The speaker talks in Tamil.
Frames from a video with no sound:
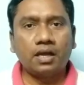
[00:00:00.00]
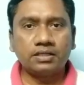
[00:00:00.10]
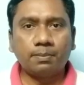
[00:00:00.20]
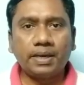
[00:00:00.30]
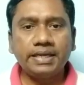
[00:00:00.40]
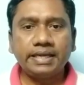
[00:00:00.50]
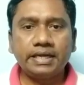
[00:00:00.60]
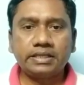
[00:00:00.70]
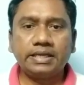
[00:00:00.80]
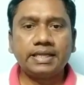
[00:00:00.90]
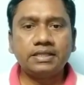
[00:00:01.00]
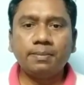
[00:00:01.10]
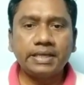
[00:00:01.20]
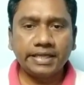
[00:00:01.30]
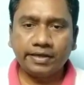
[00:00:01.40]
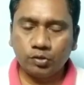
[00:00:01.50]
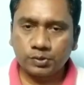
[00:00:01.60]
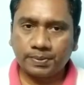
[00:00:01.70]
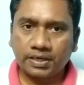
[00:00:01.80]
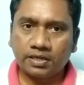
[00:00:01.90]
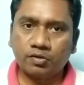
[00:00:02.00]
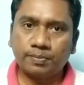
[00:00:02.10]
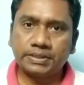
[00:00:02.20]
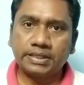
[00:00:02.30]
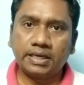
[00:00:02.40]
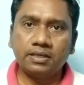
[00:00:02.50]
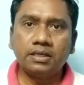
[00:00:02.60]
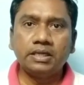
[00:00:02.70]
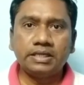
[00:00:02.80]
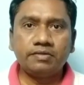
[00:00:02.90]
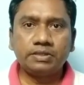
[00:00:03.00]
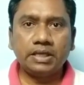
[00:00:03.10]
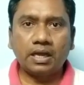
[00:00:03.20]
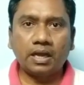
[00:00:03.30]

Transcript: அந்த மடிகிற இடத்துல எந்த மெட்டீரியல் யூஸ் பண்ணுறாங்கன்னு பார்த்தீங்கன்னா இது வந்து